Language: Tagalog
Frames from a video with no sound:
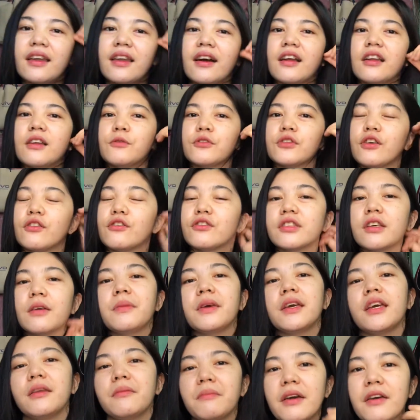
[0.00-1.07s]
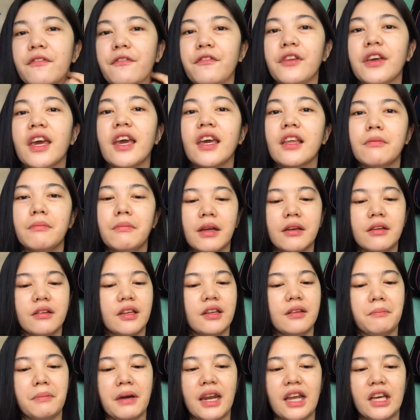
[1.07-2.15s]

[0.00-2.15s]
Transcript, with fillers: nakalimutan ko sabihin, may free headband din pala